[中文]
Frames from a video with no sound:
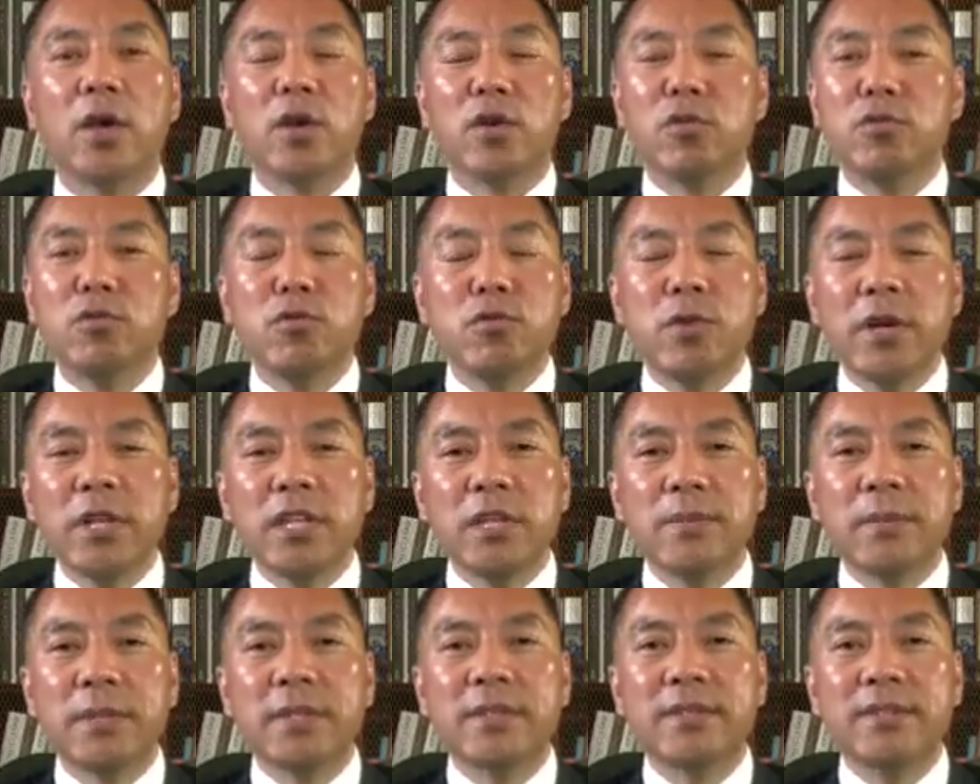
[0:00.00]
如果
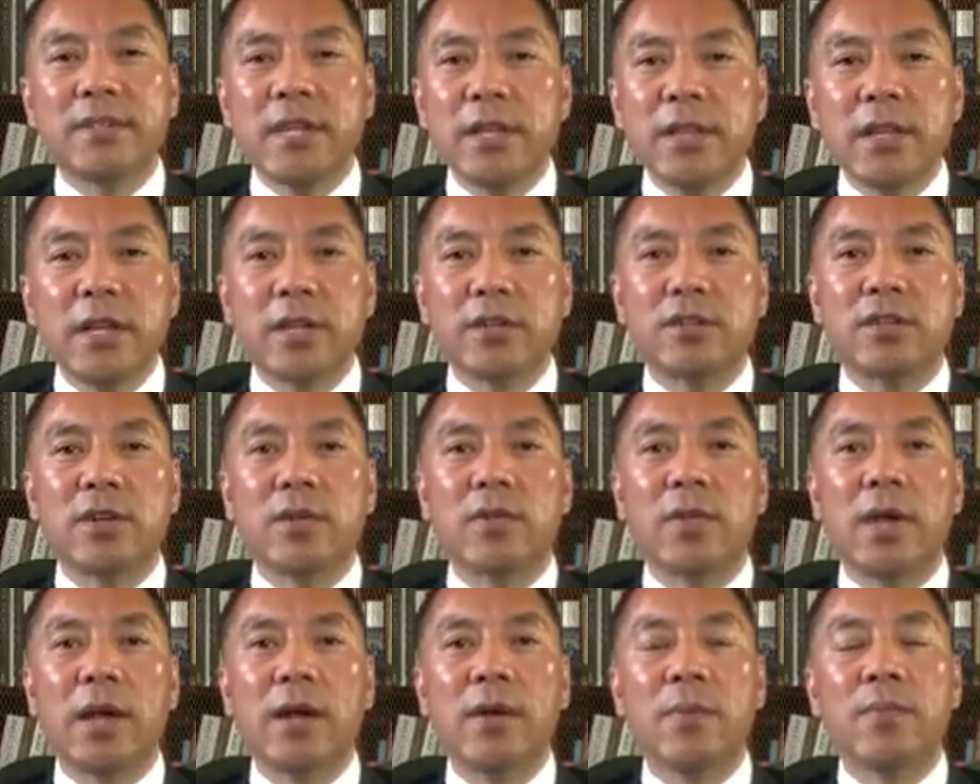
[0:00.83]
你们真的是
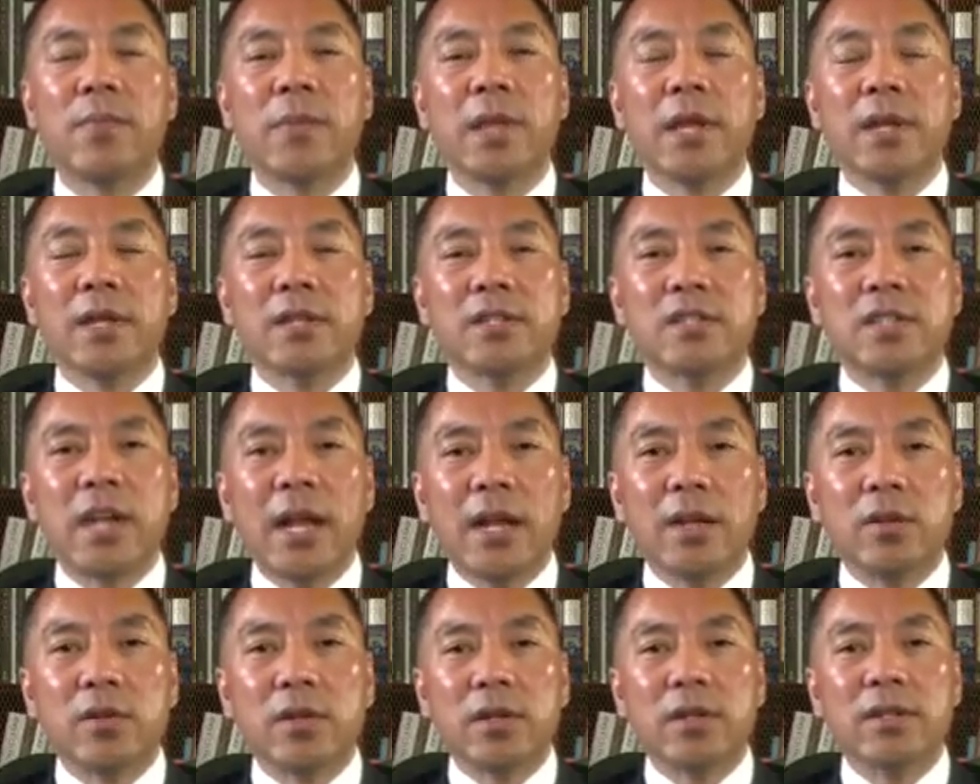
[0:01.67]
能
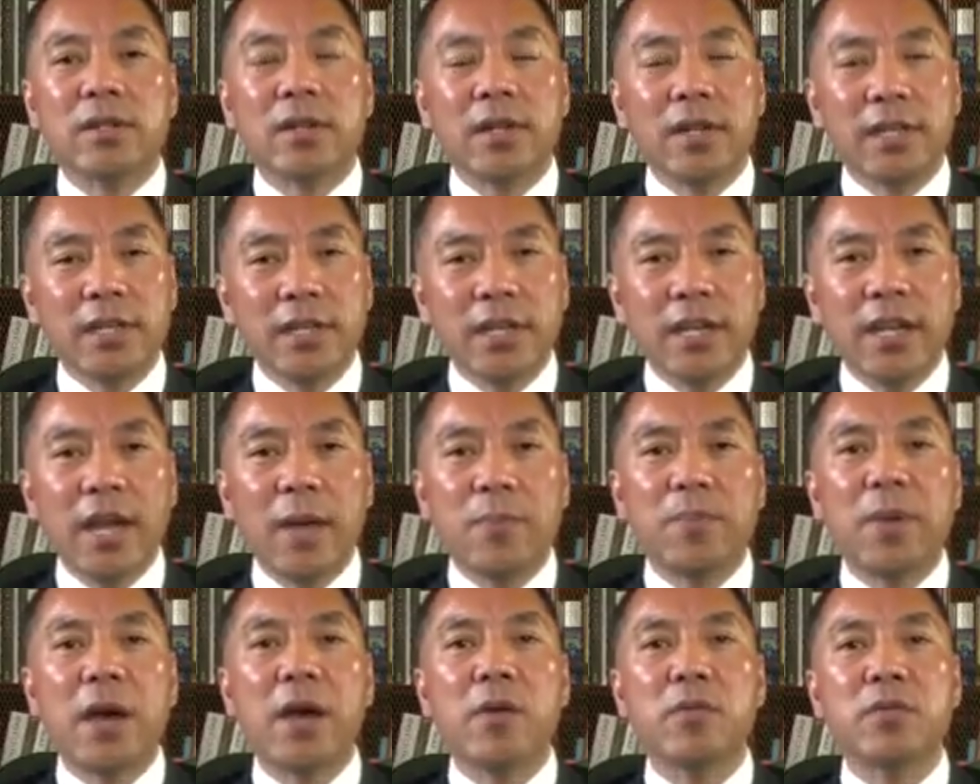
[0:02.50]
站离
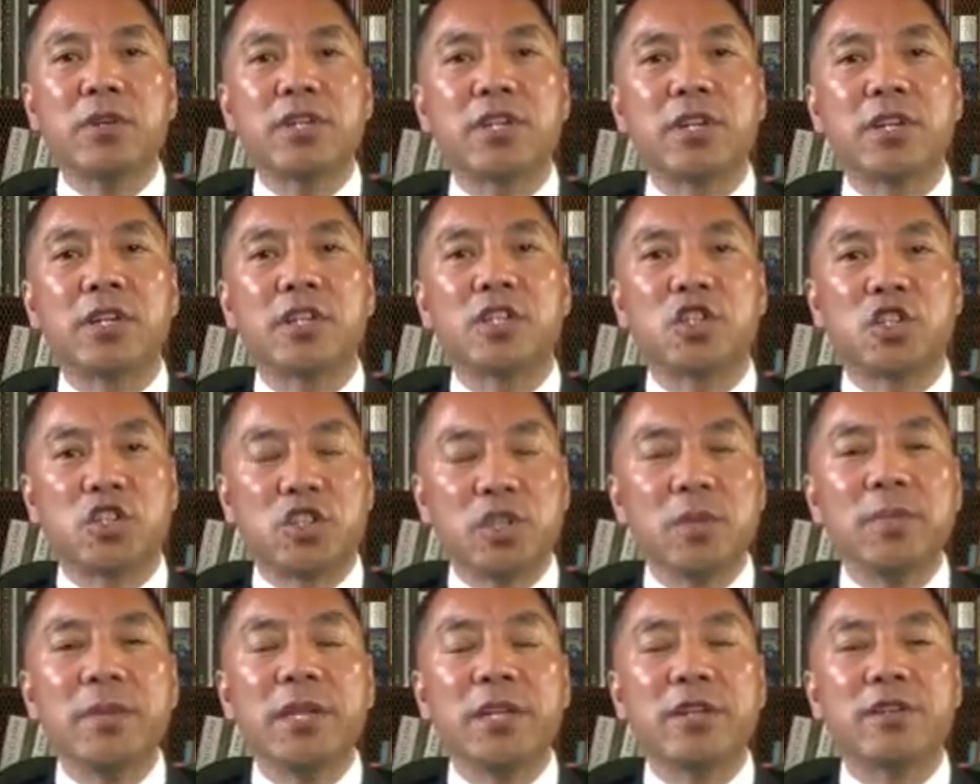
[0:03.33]
开办公室
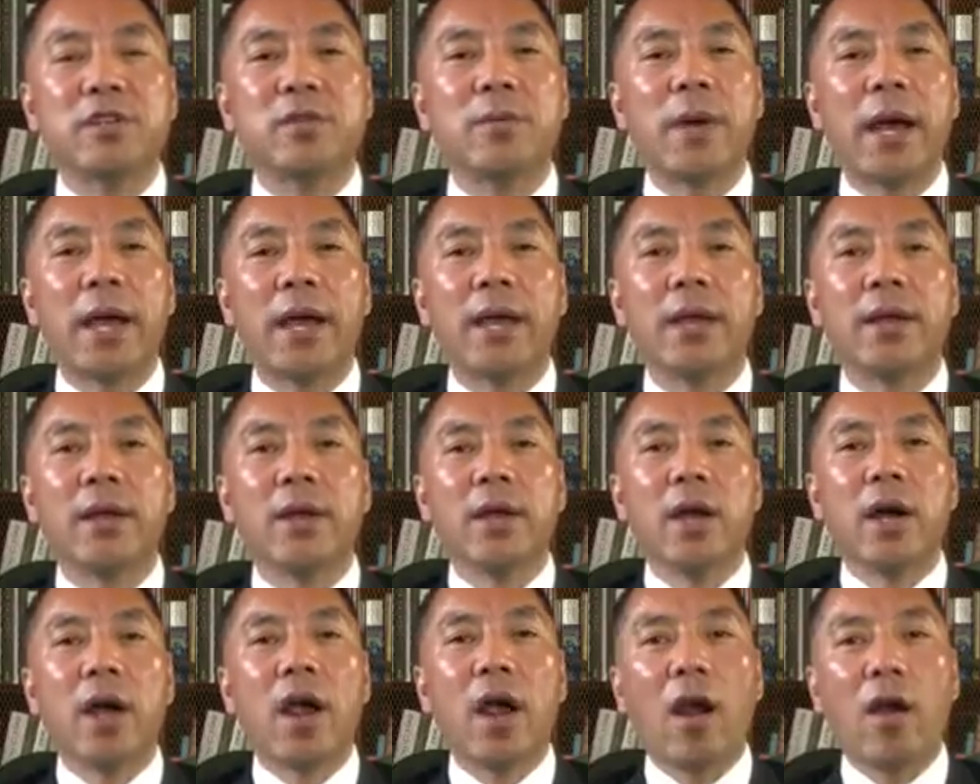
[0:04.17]
十米之外，
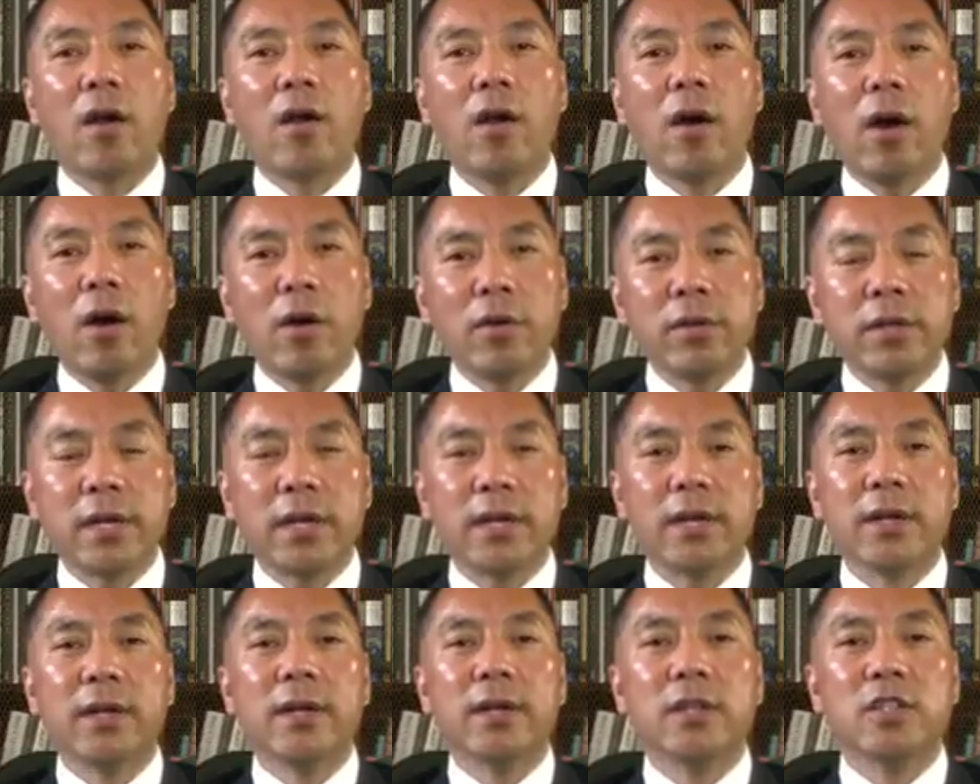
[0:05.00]
好好
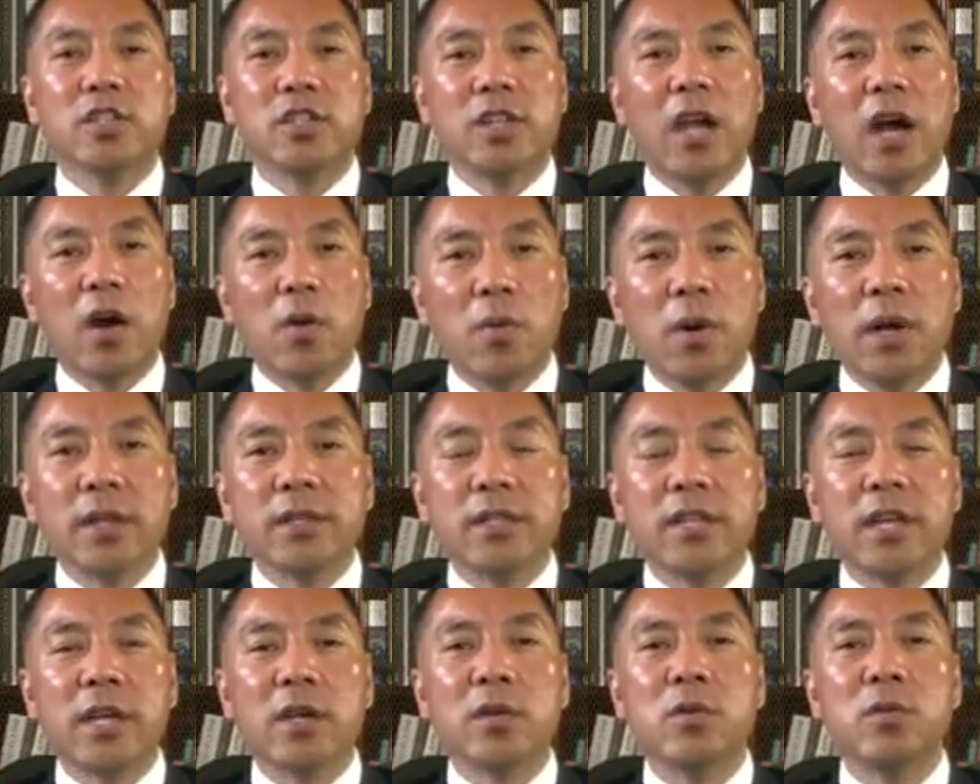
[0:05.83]
的仰望
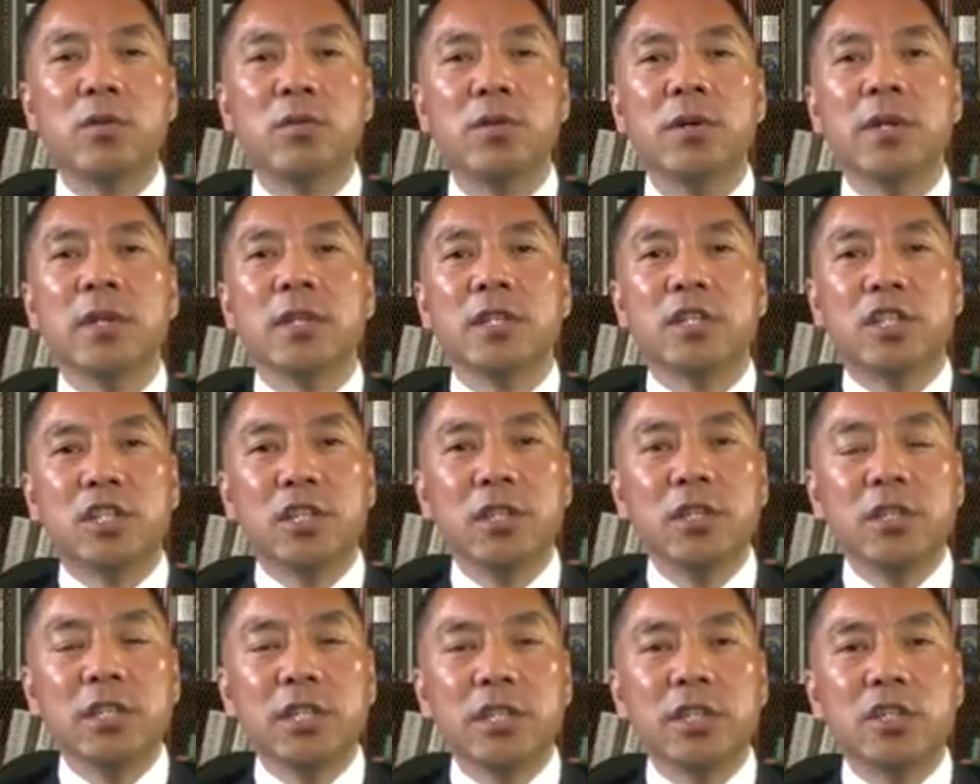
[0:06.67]
天空，
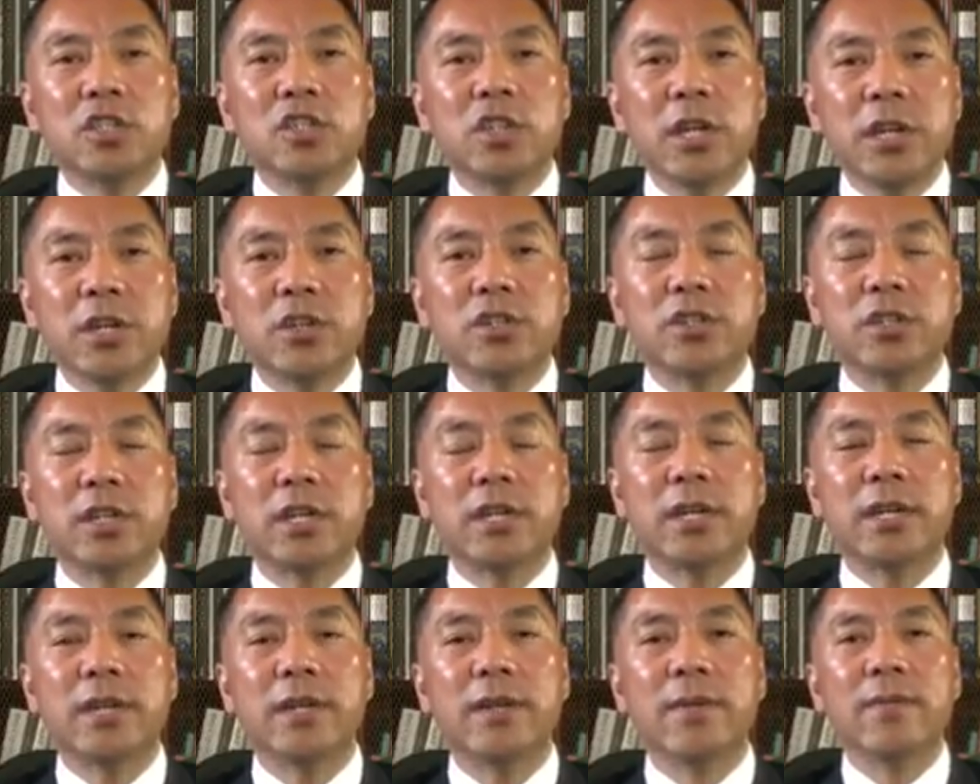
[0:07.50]
听听真实的
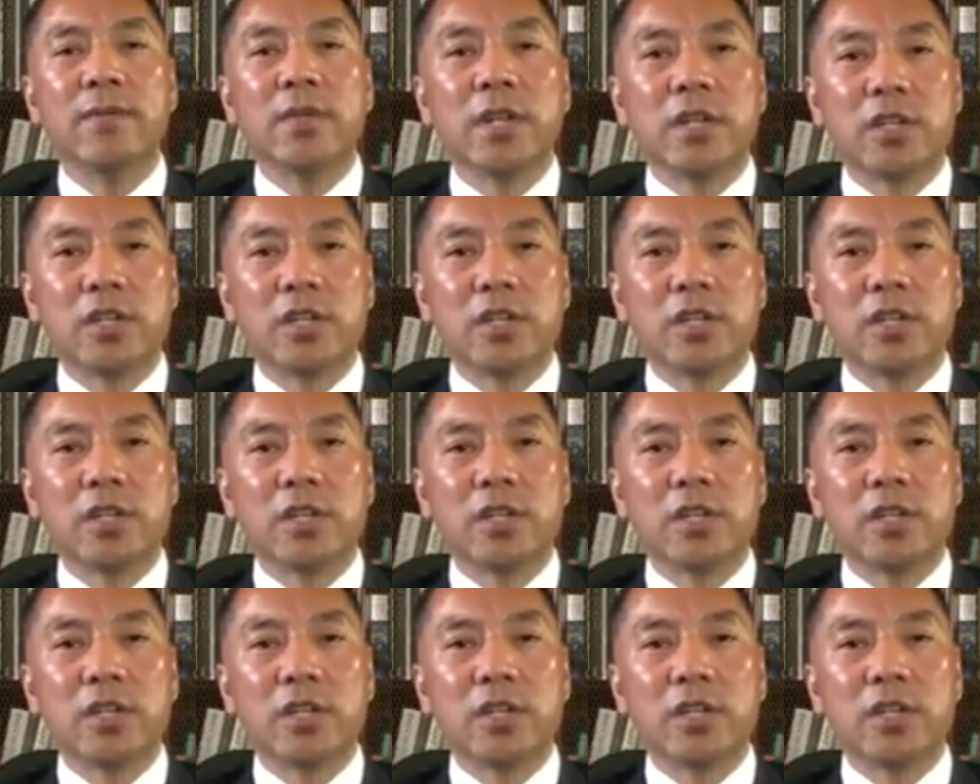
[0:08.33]
人，